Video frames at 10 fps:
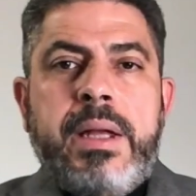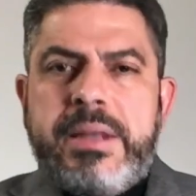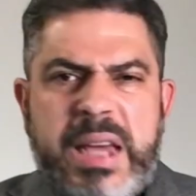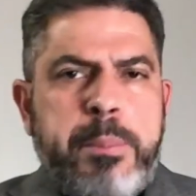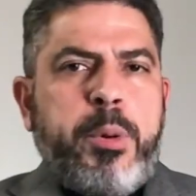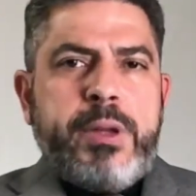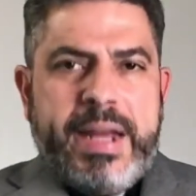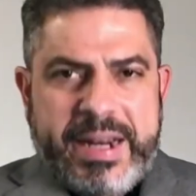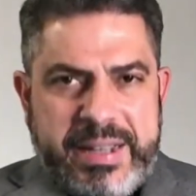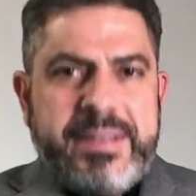Tiempos de
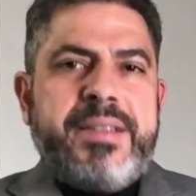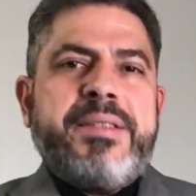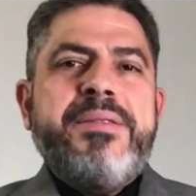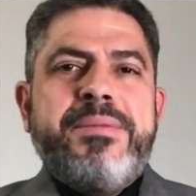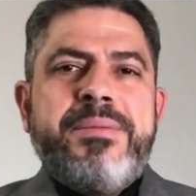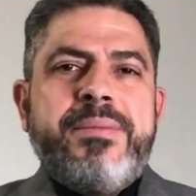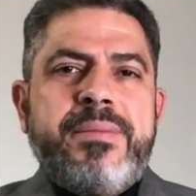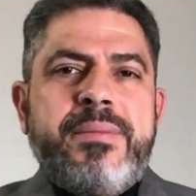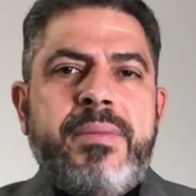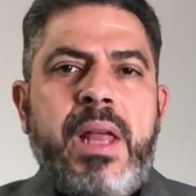crisis,
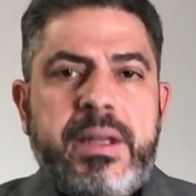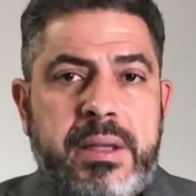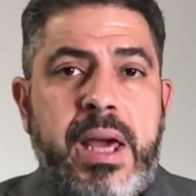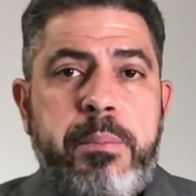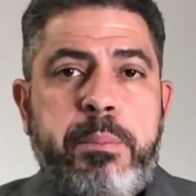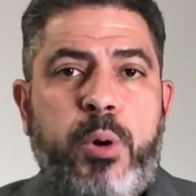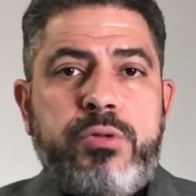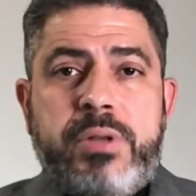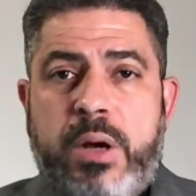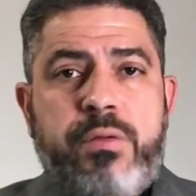
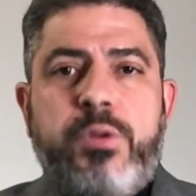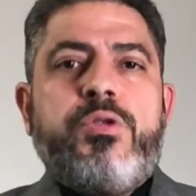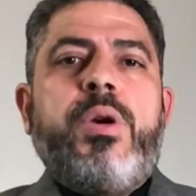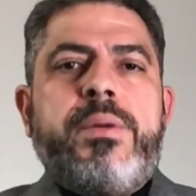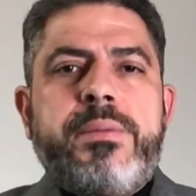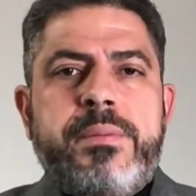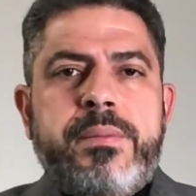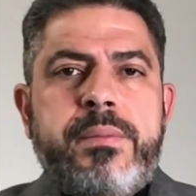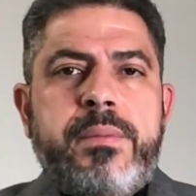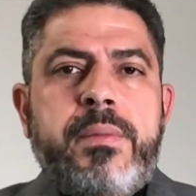tiempos de confusión,
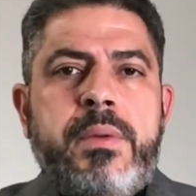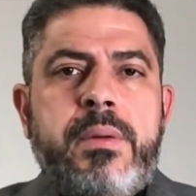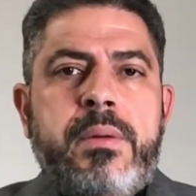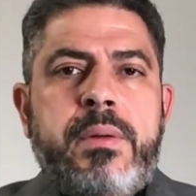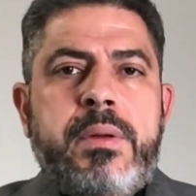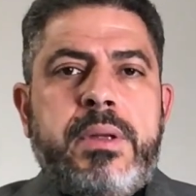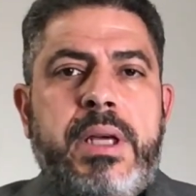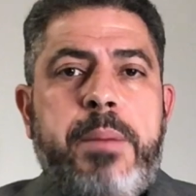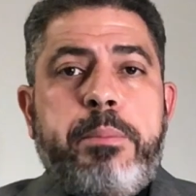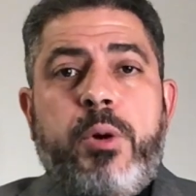
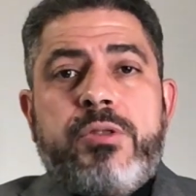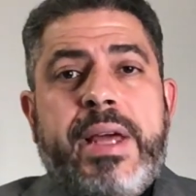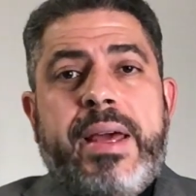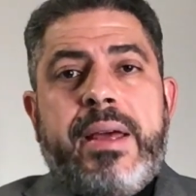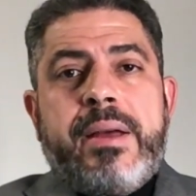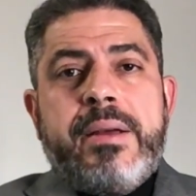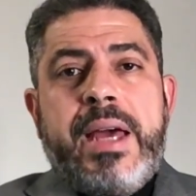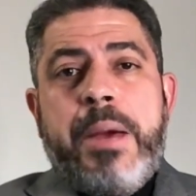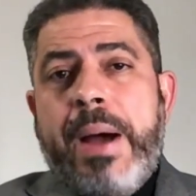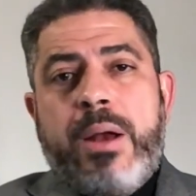tiempos de
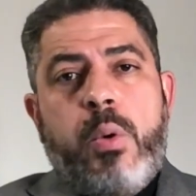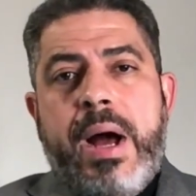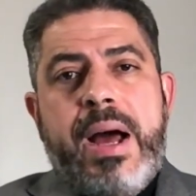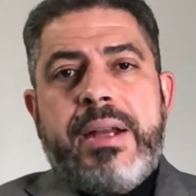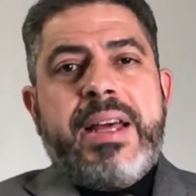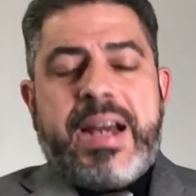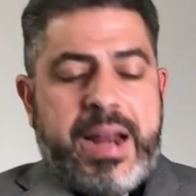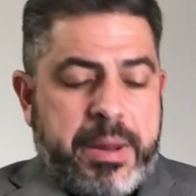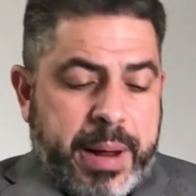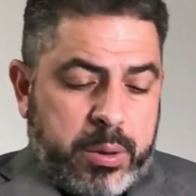evaluar y
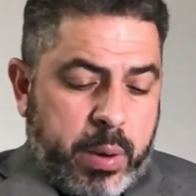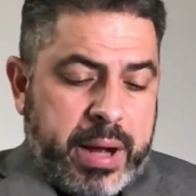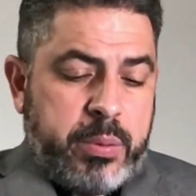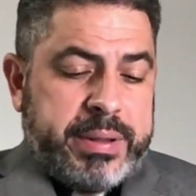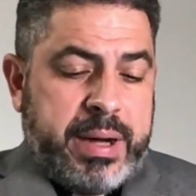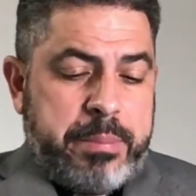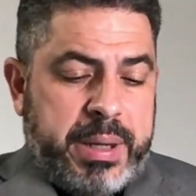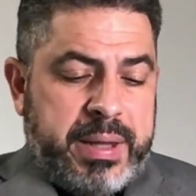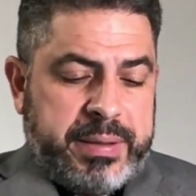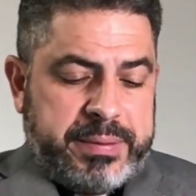reevaluar nuestras
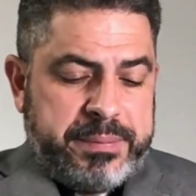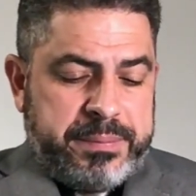vidas.